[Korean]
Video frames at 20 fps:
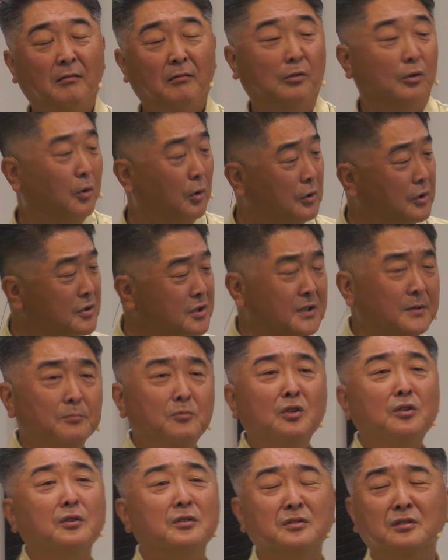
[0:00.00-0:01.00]
그거는
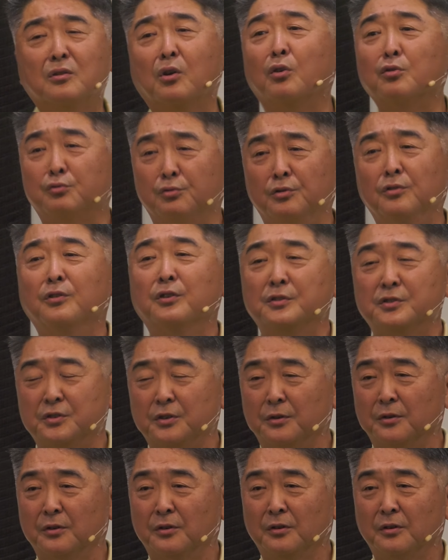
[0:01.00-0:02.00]
심는 것을 거두는 거죠.
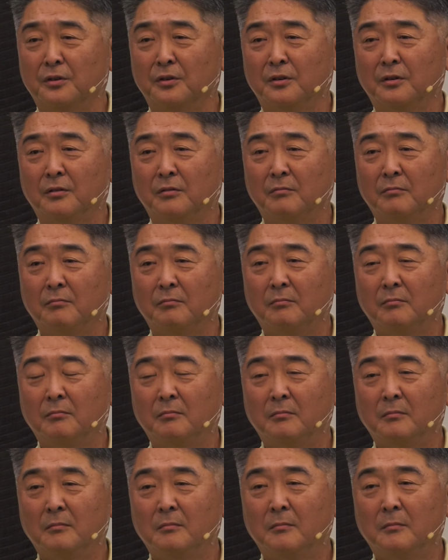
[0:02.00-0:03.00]

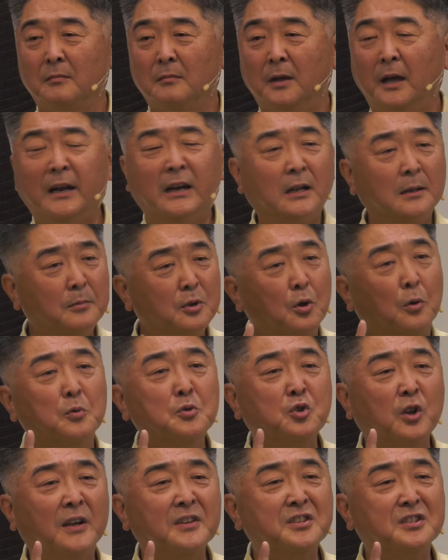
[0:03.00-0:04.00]
하나님이
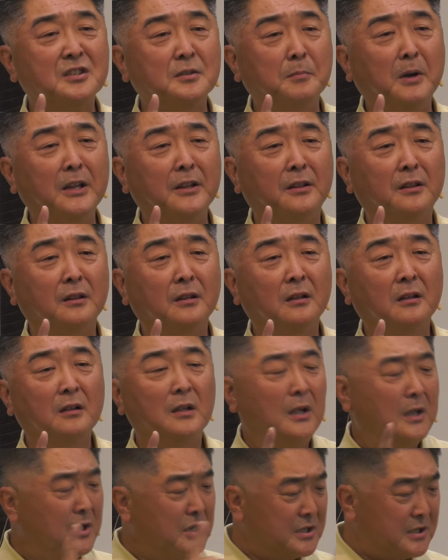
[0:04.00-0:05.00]
용서하시지만
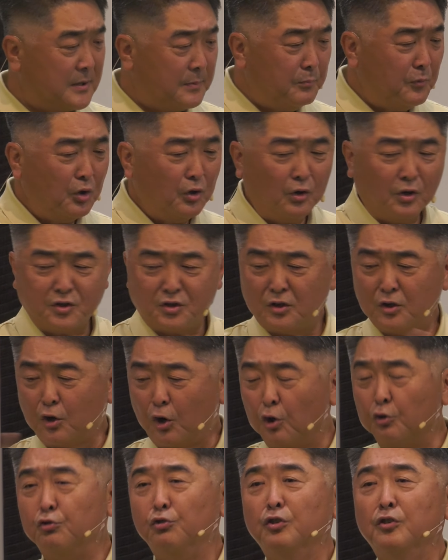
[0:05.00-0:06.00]
심는 것을
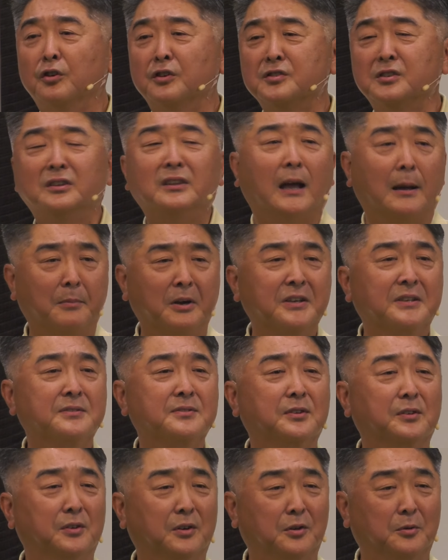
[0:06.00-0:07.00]
거두는 것은 남아
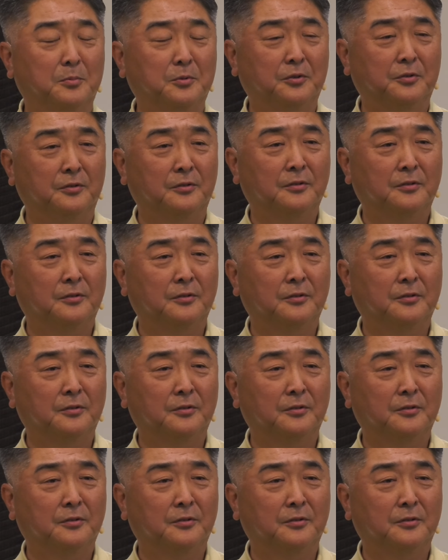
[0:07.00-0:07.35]
있어요, 여러분.